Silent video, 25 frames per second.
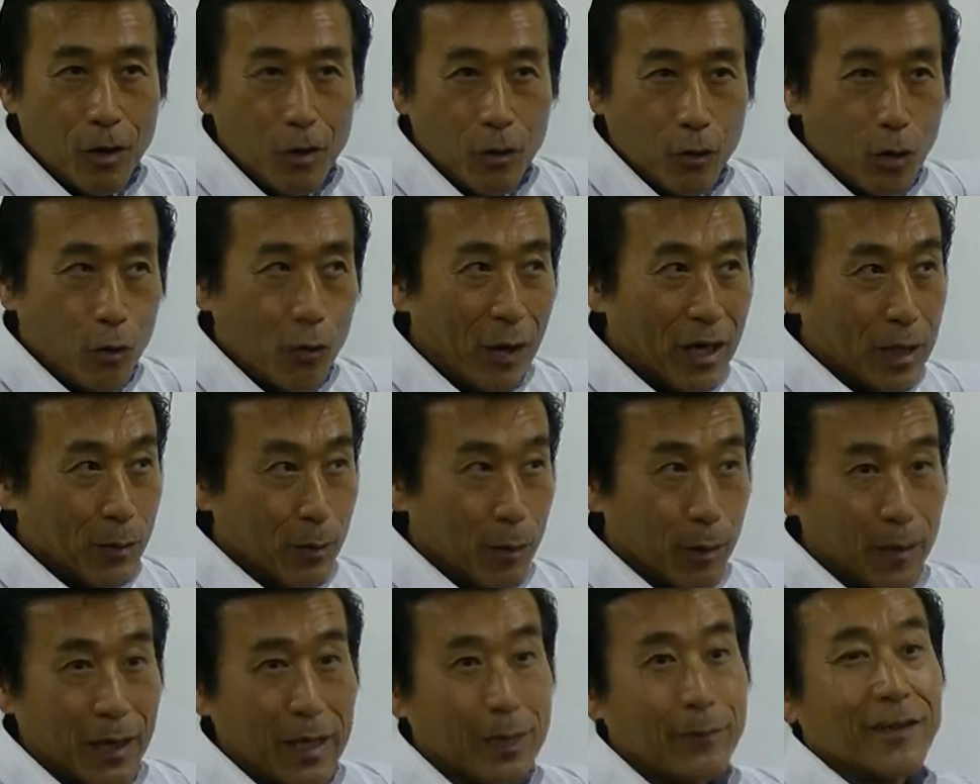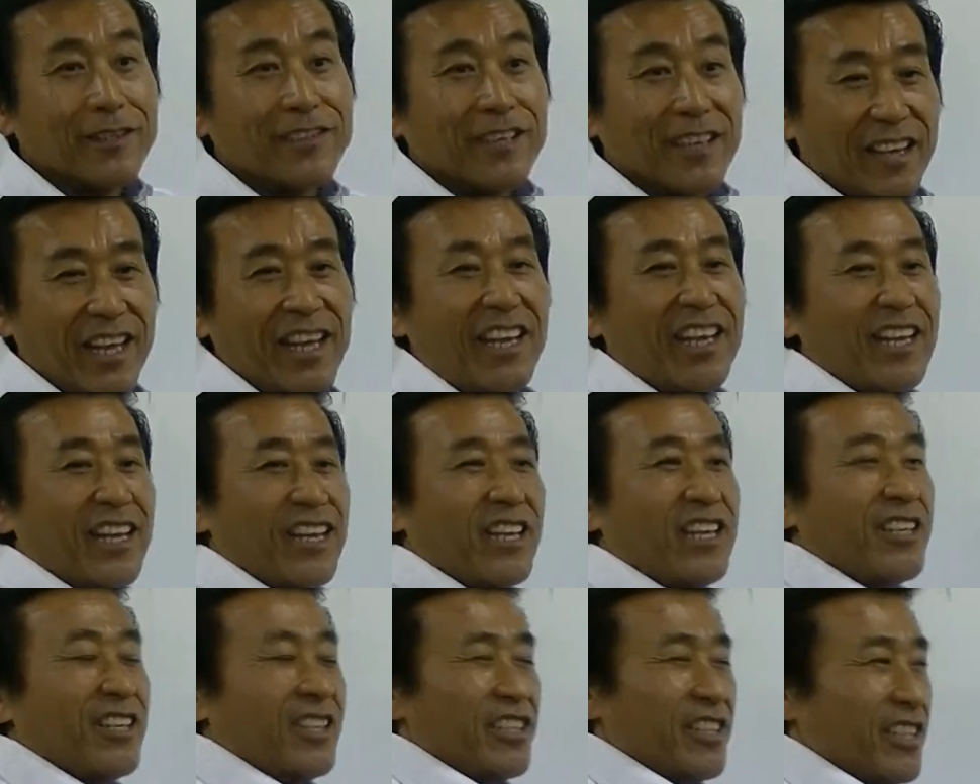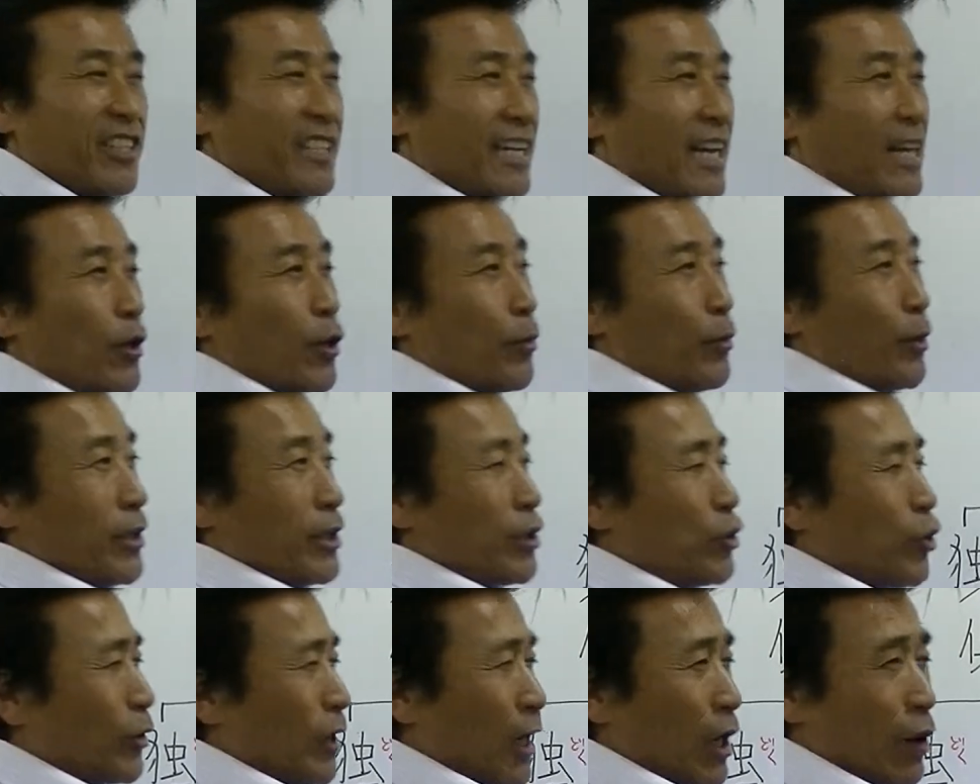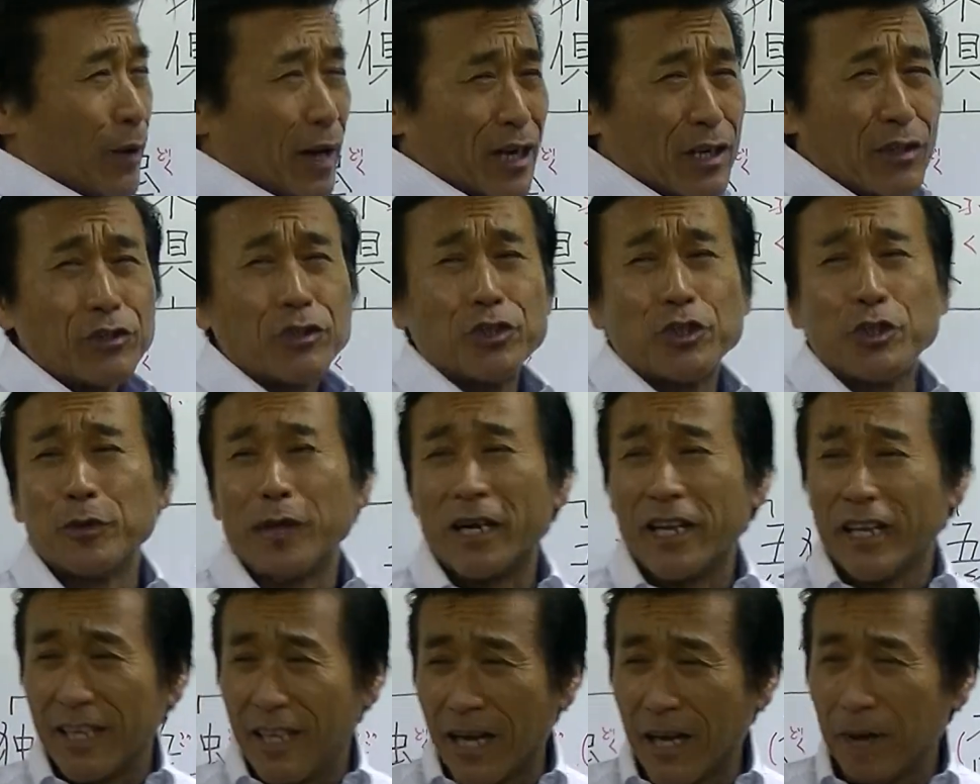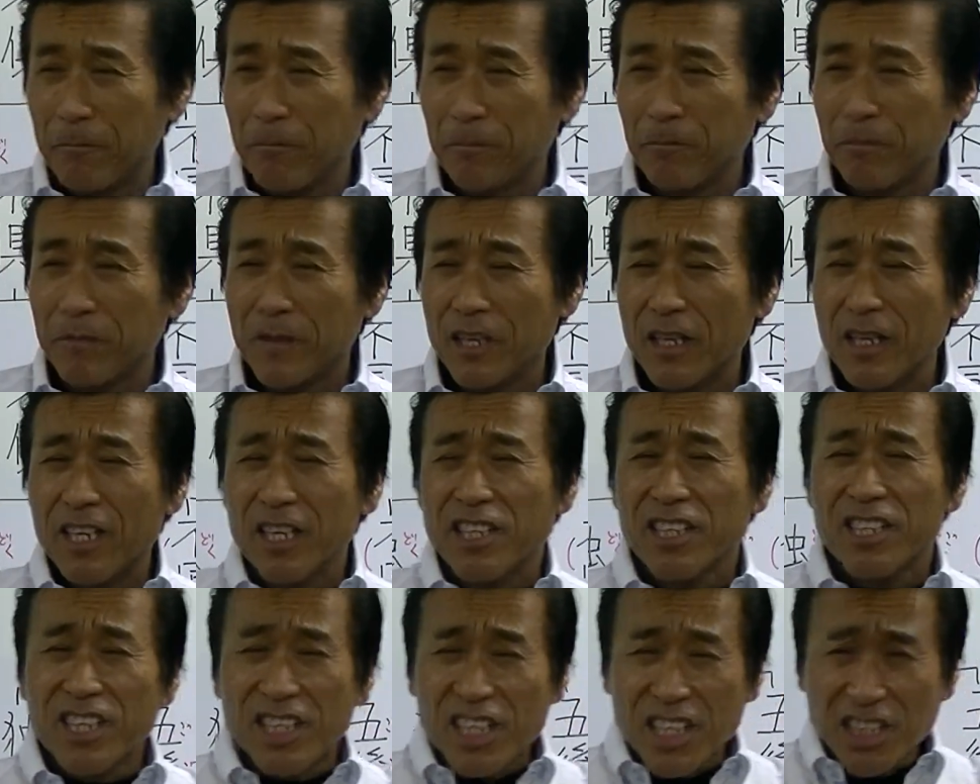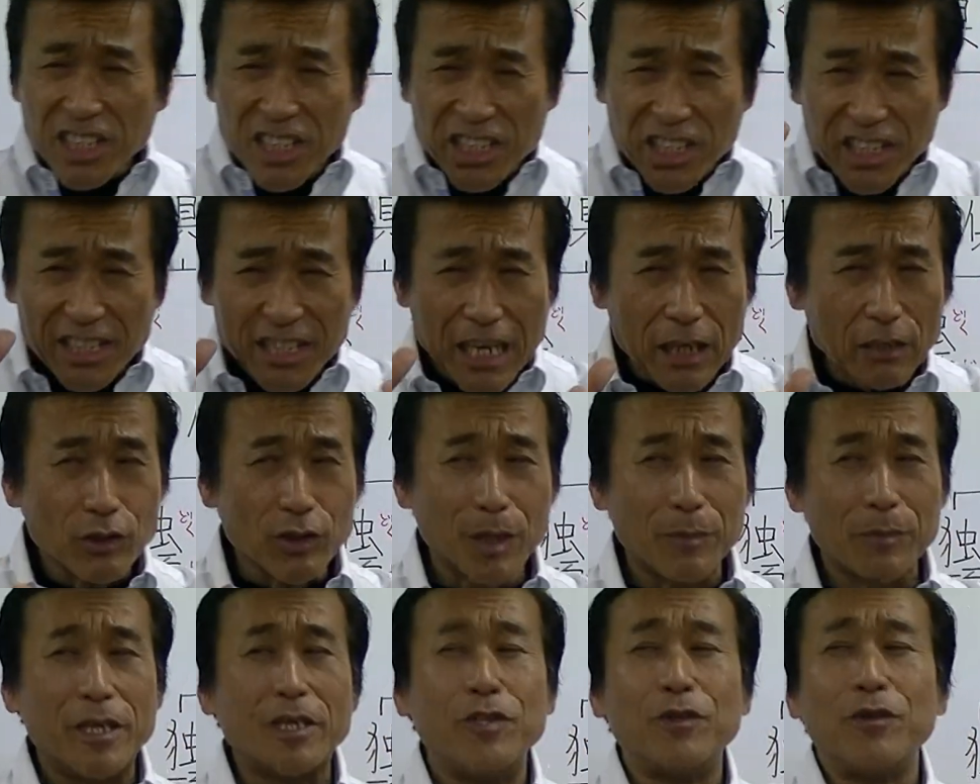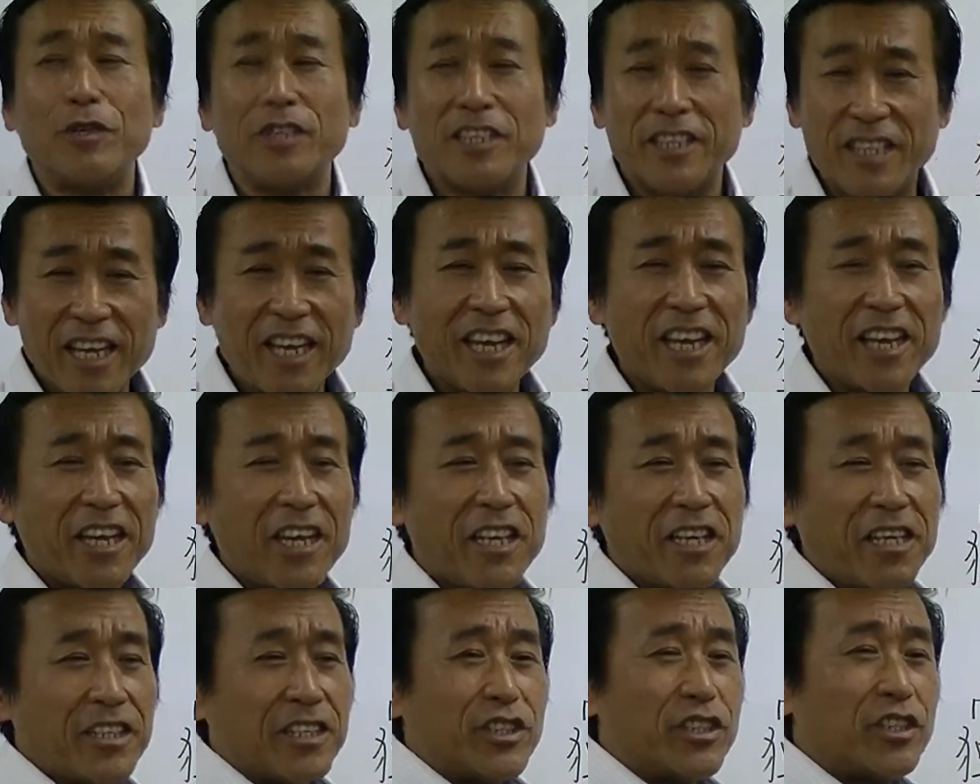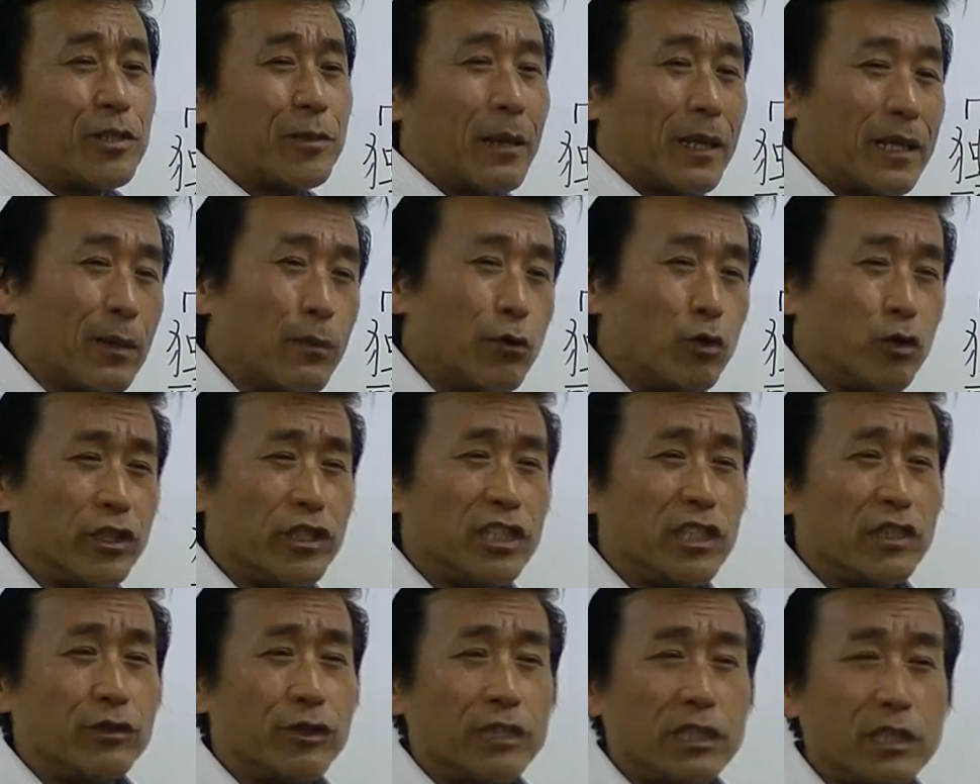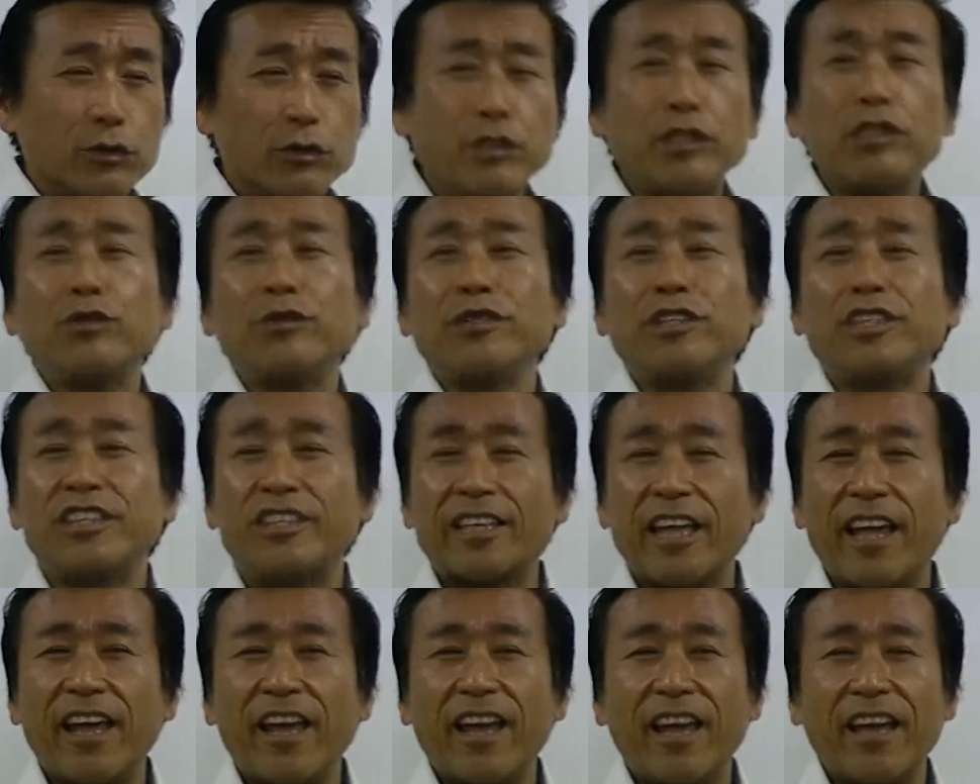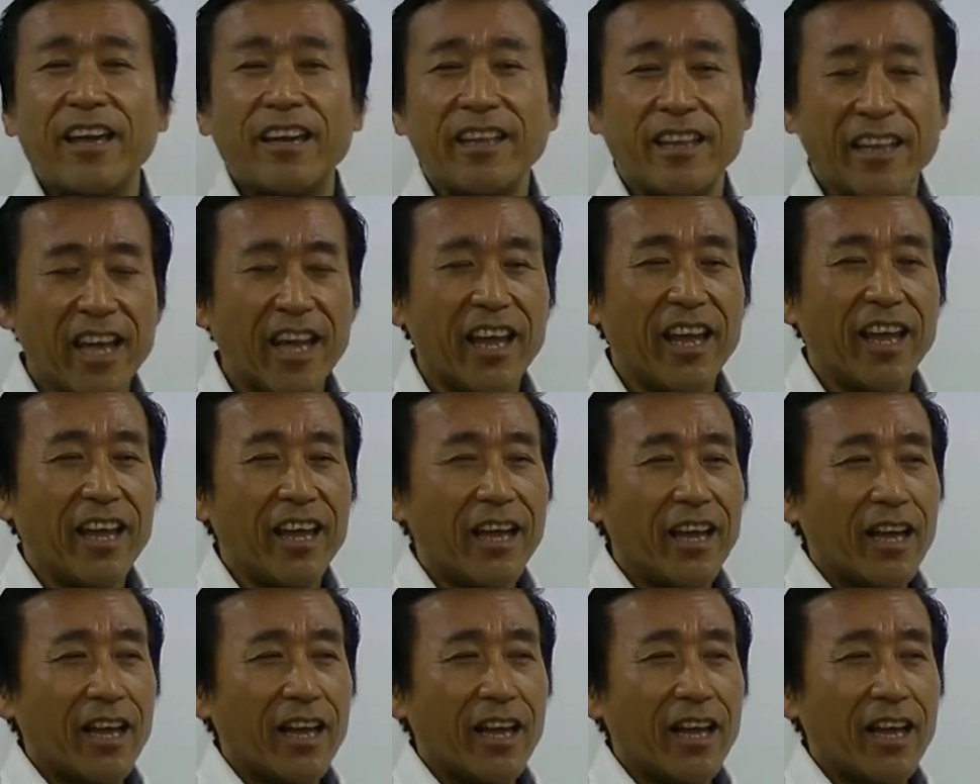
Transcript: これ悪いものがありますよね嫌な思い人から悪口言われた気にしなくてもいいのにねいつまでもうじうじうじうじしてね